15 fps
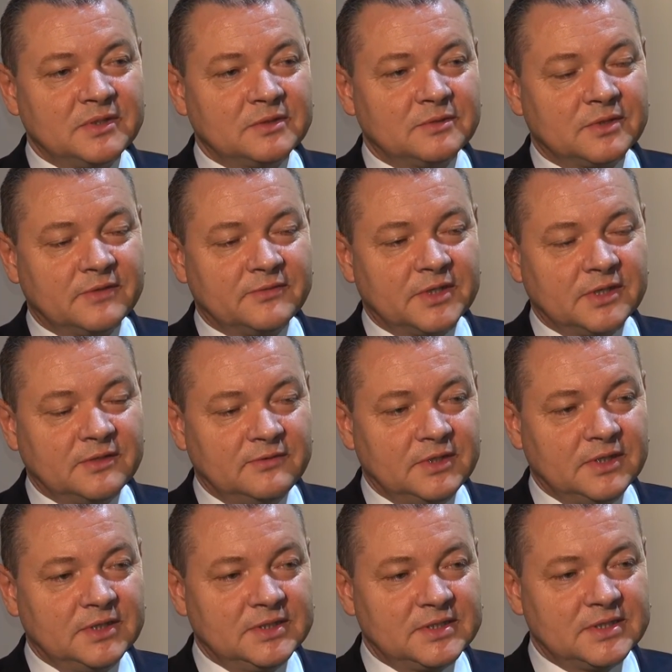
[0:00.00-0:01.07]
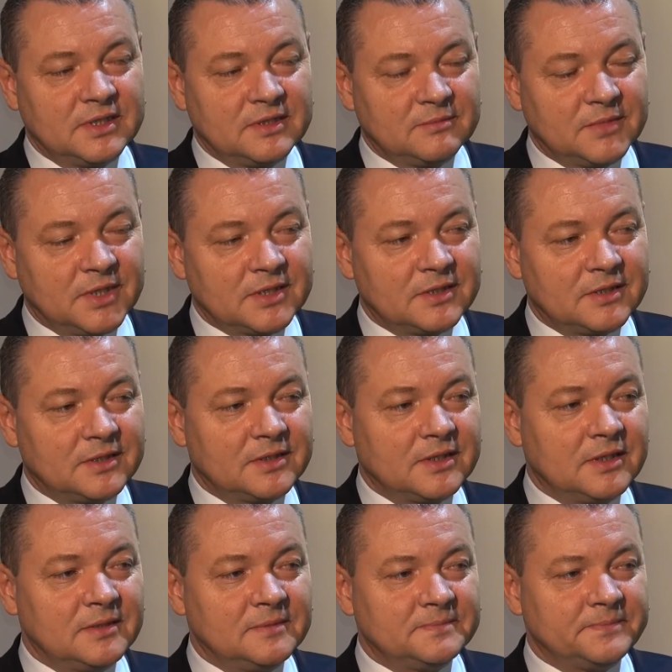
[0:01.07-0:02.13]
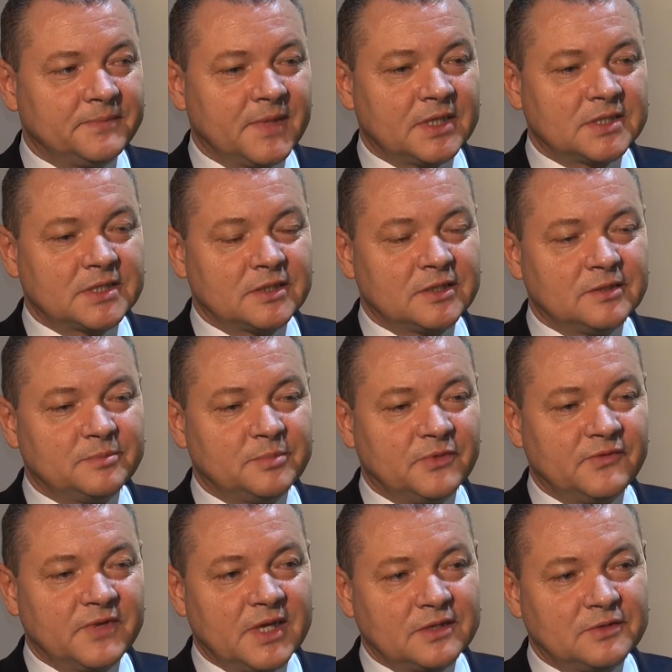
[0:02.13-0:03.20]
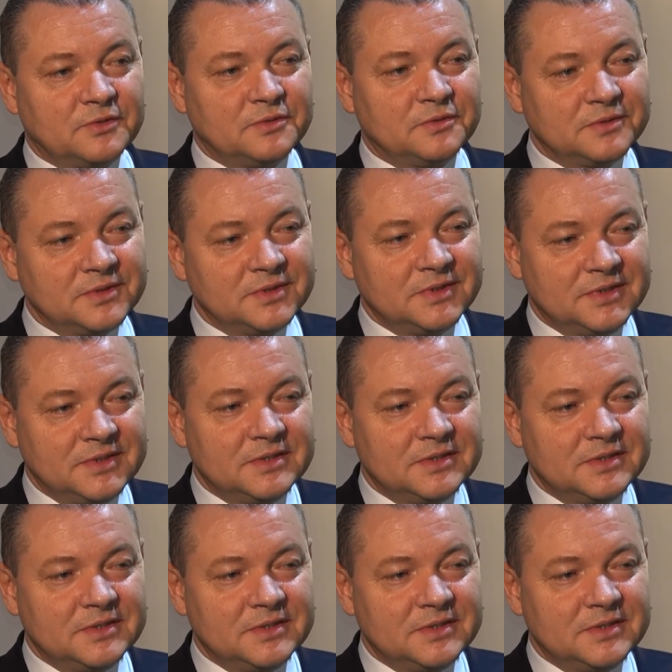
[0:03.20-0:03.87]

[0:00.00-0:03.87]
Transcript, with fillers: które w tej chwili istnieją na terenie naszego powiatu i,